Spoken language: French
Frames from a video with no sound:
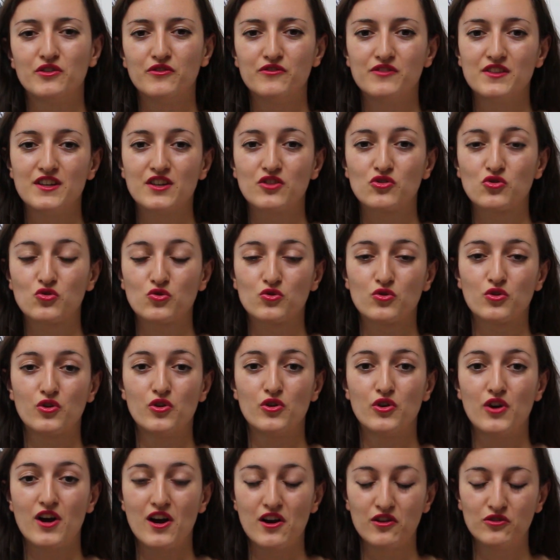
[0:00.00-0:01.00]
revenir sur
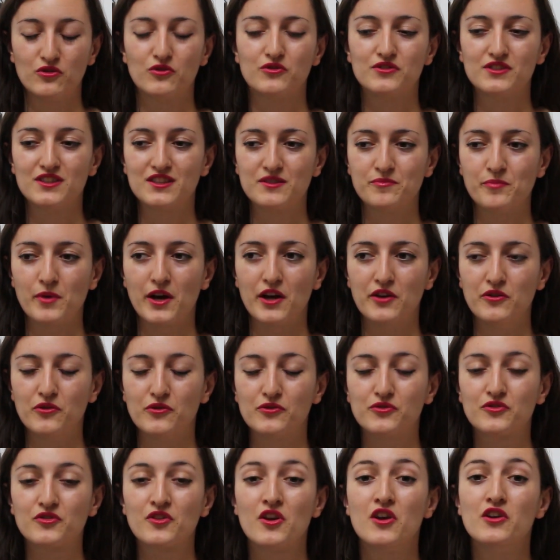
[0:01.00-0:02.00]
un an
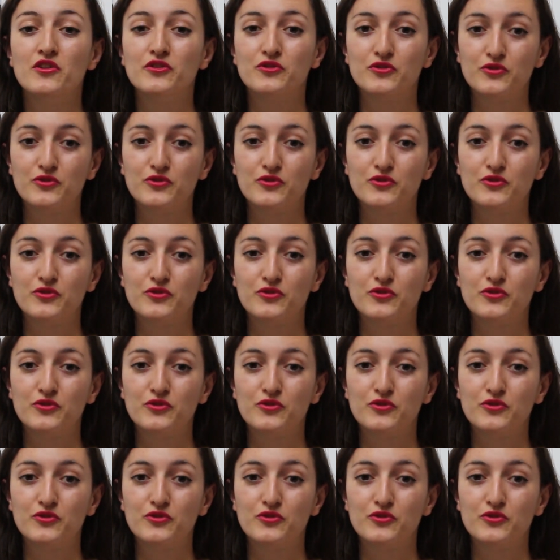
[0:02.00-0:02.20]
d'expérience.